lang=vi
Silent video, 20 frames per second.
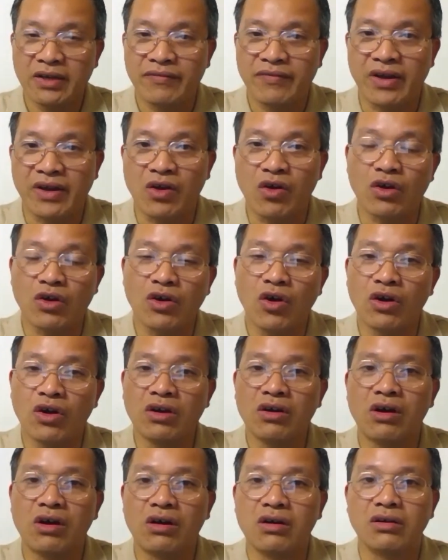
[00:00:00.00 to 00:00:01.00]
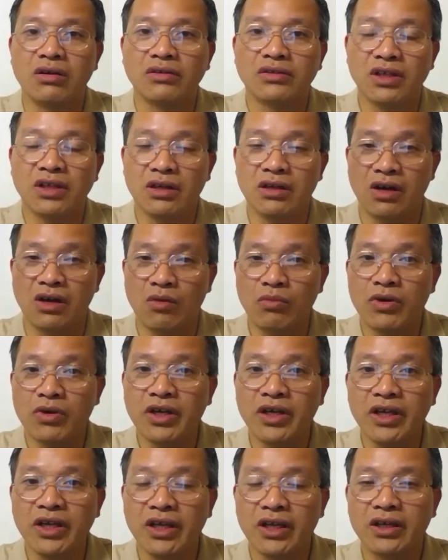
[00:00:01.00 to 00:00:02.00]
phải có đo lường chất lượng không
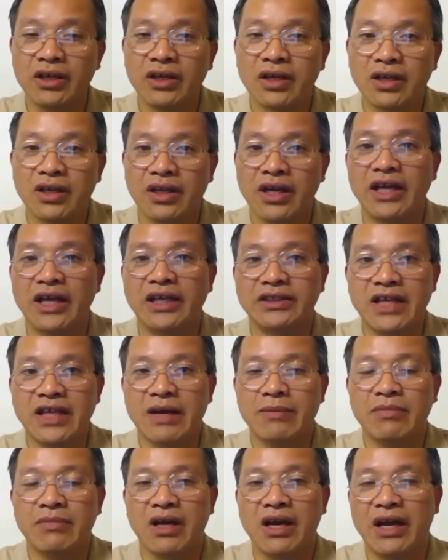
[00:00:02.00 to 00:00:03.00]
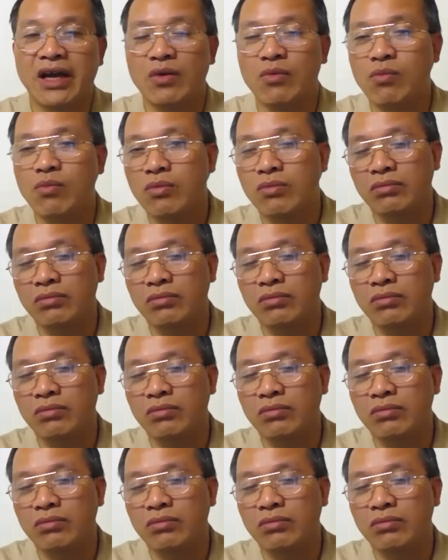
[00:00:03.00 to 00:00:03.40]
khí để xem là ngày hôm